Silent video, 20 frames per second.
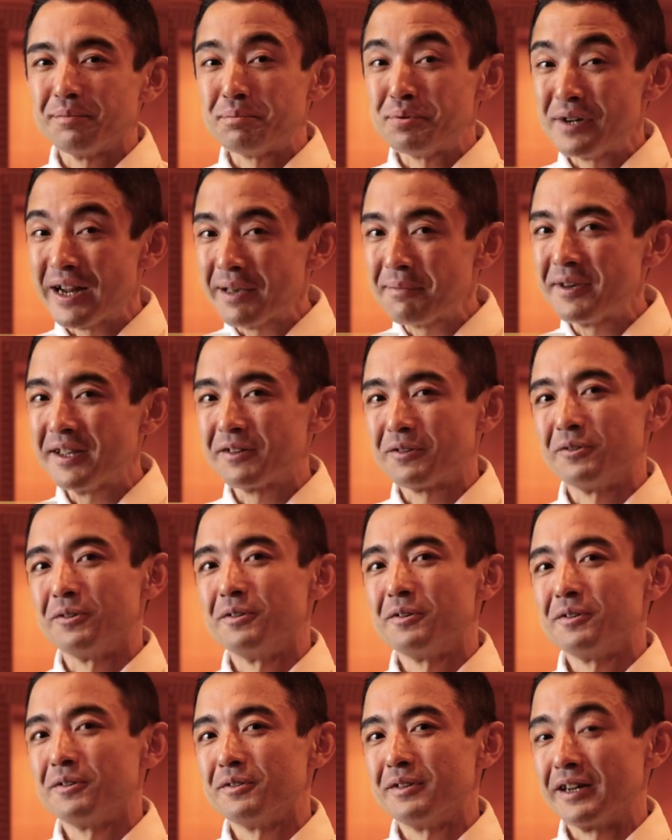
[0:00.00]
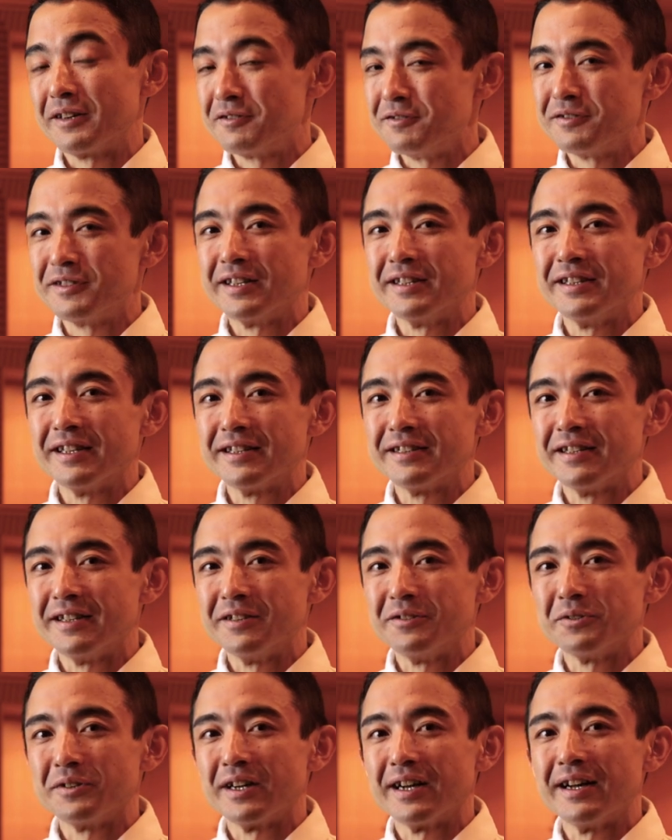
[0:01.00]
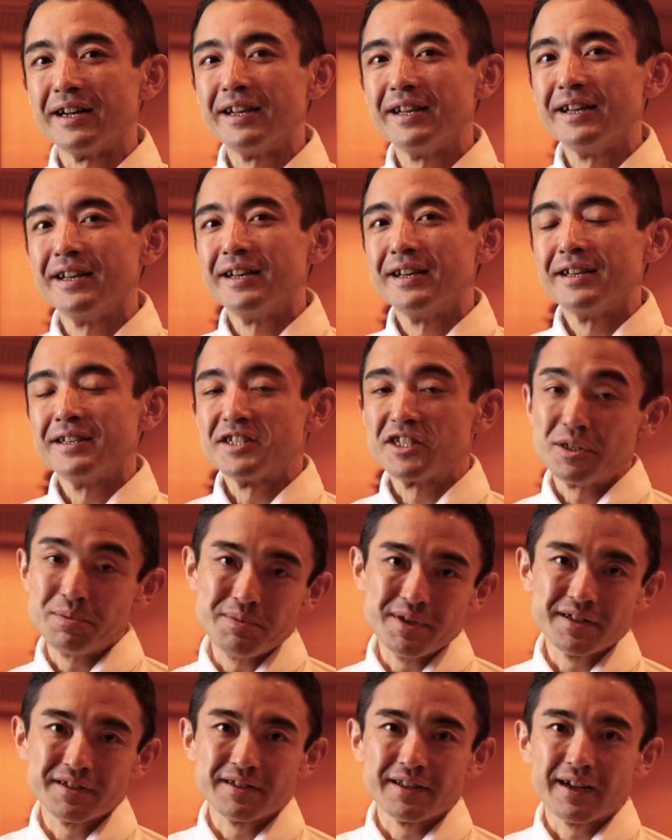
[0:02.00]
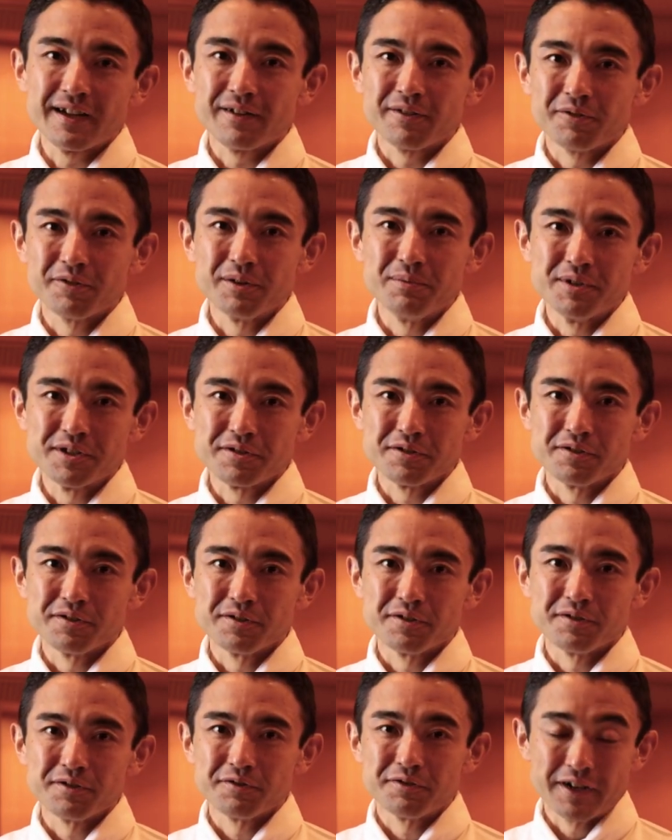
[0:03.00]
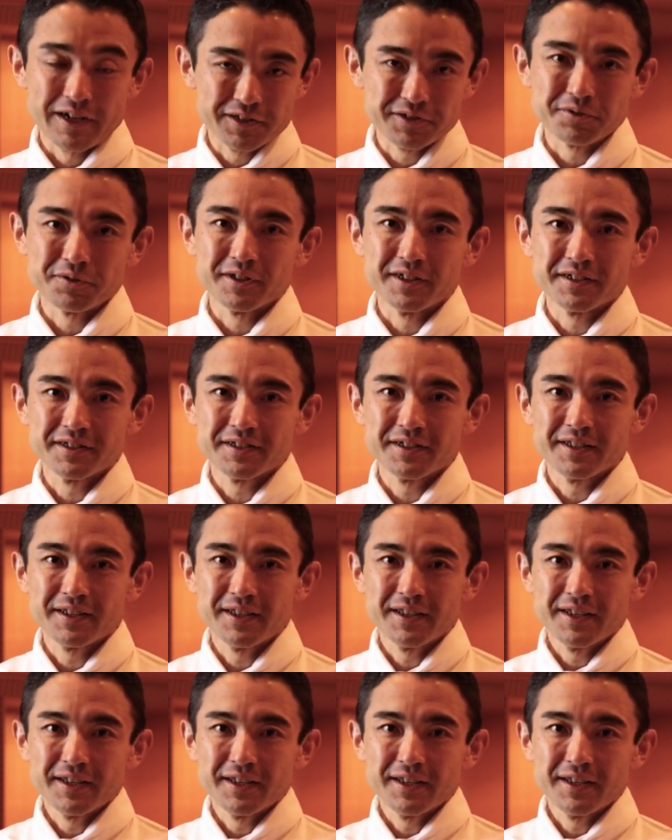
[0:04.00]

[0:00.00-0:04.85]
プライベートな空間であったりとか親密なを意味するフランス語です